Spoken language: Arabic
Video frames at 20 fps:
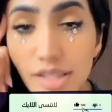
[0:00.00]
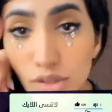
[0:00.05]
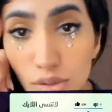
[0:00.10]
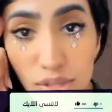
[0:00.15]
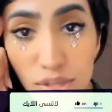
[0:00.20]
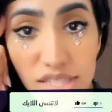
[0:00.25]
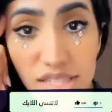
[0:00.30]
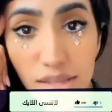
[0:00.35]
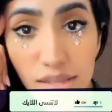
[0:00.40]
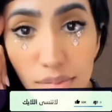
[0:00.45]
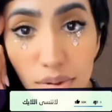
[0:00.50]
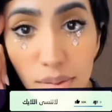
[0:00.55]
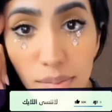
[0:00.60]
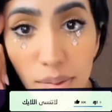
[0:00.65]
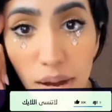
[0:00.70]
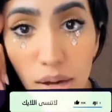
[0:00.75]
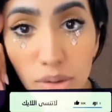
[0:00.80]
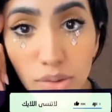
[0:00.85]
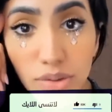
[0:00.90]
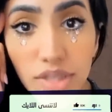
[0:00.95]
المتابعين
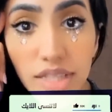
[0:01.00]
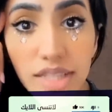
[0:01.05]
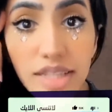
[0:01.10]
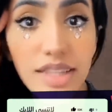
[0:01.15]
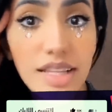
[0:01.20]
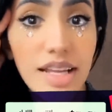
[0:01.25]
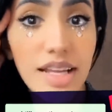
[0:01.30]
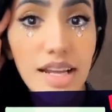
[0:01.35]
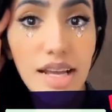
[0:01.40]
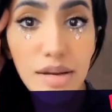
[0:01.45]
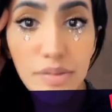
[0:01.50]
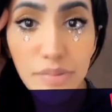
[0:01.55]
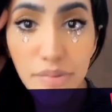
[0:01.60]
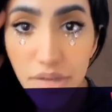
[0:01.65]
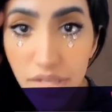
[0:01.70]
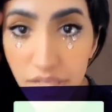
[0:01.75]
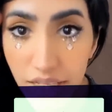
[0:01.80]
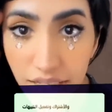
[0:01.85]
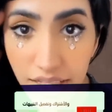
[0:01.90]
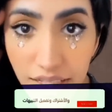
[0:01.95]
غياب واختفاء
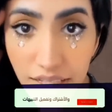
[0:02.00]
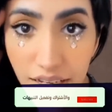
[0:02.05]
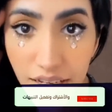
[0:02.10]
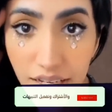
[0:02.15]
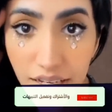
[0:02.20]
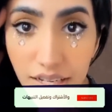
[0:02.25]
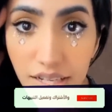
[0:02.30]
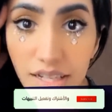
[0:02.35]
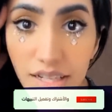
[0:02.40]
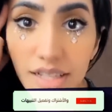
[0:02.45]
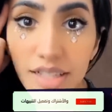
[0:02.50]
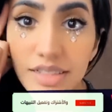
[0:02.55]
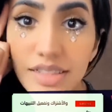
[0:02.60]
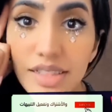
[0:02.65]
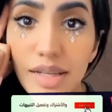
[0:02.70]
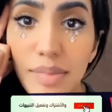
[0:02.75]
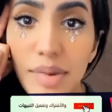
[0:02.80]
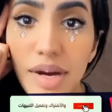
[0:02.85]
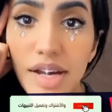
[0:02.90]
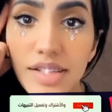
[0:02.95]
نور ستارز من على
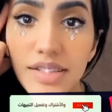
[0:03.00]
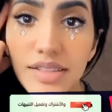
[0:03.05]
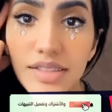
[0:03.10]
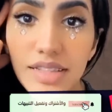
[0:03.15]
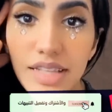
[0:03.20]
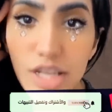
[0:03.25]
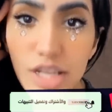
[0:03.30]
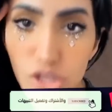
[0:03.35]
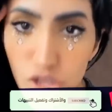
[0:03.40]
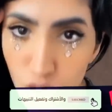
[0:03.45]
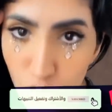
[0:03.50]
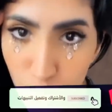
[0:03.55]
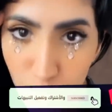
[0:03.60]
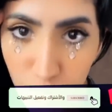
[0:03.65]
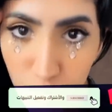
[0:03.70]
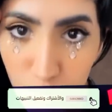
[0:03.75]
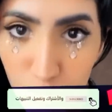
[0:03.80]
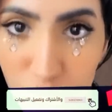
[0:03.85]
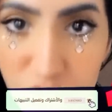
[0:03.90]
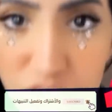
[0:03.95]
السوشيال ميديا
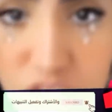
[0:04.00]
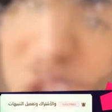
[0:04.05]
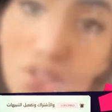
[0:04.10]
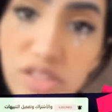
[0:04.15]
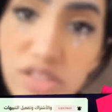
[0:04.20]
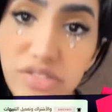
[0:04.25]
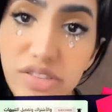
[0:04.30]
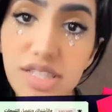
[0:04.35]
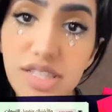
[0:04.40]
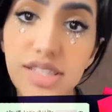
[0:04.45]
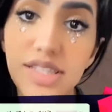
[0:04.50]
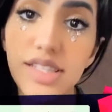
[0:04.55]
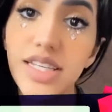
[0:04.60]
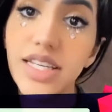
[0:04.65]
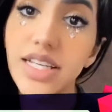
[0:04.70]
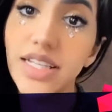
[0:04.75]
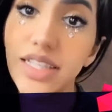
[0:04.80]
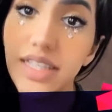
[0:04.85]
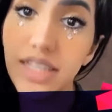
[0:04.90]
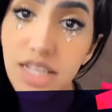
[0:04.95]
وعدم
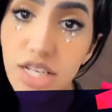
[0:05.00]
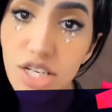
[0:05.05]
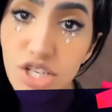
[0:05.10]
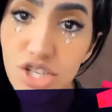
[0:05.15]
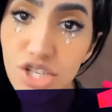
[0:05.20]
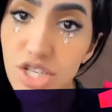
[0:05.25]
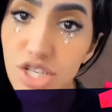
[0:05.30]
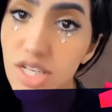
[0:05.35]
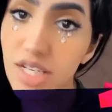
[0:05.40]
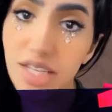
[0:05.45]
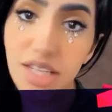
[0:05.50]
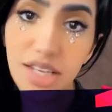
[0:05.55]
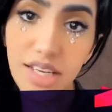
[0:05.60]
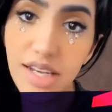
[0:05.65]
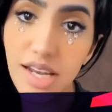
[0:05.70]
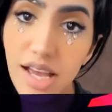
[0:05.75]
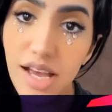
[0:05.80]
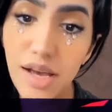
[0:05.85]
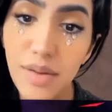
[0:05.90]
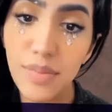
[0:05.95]
تنزيلها
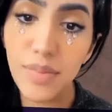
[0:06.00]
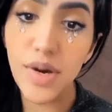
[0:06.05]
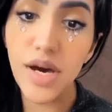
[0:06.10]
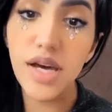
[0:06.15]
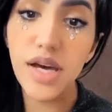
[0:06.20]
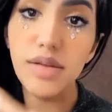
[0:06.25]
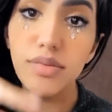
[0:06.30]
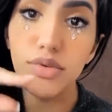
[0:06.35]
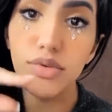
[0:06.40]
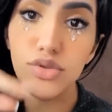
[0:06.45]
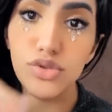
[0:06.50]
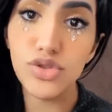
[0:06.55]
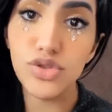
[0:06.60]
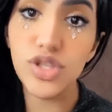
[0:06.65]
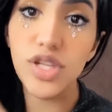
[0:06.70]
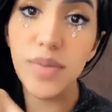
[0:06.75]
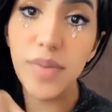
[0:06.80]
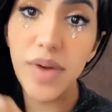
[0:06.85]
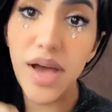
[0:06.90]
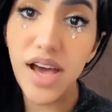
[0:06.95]
للستوريهات رغم
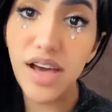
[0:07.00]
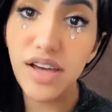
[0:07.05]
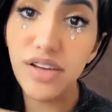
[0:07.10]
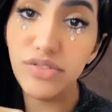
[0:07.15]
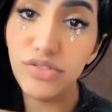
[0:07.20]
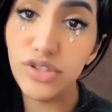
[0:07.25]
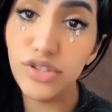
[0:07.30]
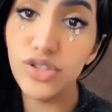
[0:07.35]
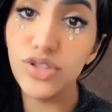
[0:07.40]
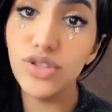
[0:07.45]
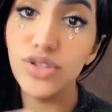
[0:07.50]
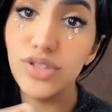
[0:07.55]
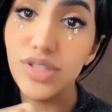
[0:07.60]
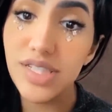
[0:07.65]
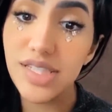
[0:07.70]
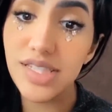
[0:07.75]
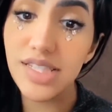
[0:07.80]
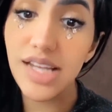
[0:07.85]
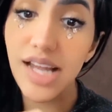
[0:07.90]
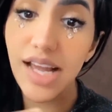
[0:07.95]
أنها وقبل
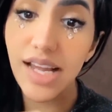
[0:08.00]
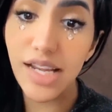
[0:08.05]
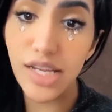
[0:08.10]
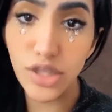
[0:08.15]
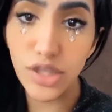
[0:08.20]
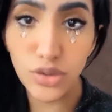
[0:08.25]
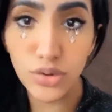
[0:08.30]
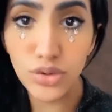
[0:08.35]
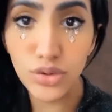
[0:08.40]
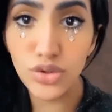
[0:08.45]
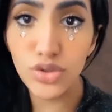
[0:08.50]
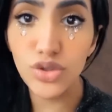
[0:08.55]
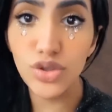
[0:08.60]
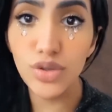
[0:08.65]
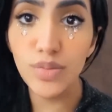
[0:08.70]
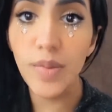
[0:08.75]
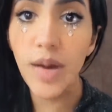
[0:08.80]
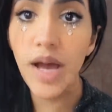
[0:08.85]
عودتها لأمريكا